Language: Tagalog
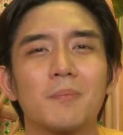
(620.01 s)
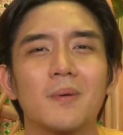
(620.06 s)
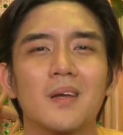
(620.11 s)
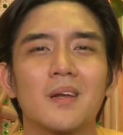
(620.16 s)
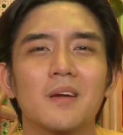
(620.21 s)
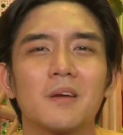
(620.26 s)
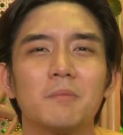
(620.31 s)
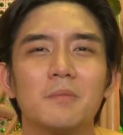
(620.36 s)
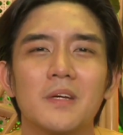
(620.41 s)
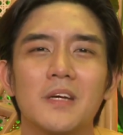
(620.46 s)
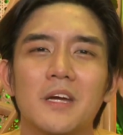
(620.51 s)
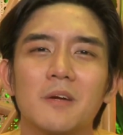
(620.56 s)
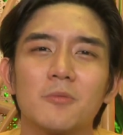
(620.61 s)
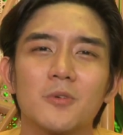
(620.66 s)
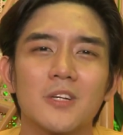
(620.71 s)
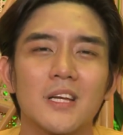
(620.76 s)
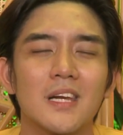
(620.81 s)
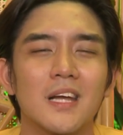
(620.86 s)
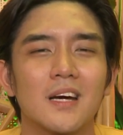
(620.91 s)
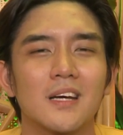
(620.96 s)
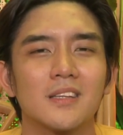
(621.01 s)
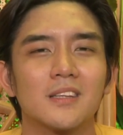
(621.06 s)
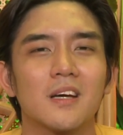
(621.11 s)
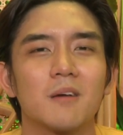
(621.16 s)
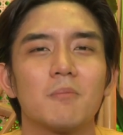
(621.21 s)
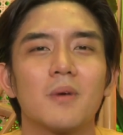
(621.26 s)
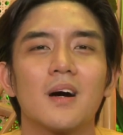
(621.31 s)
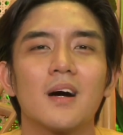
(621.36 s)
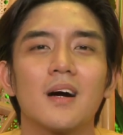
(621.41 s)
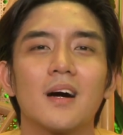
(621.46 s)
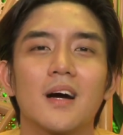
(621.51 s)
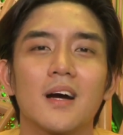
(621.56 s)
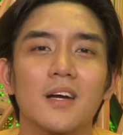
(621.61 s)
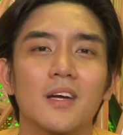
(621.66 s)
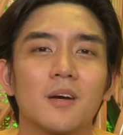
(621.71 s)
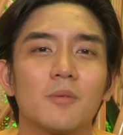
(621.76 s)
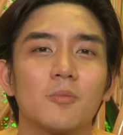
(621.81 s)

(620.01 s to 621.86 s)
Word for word: Parang ibigay mo na lahat ng makakaya